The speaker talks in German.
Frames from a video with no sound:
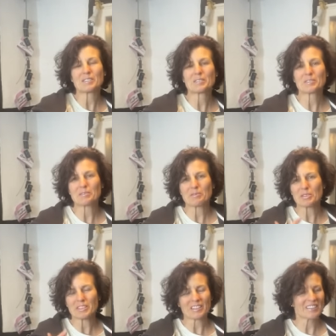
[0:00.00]
ich äh,
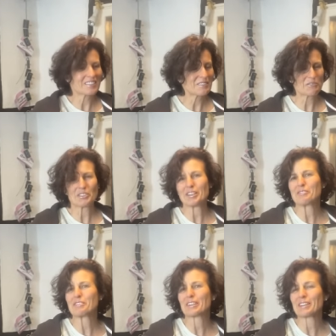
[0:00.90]
wollte eigentlich von
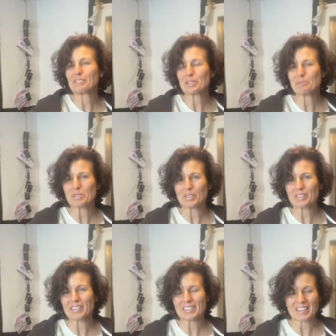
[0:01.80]
Anfang an was Besonderes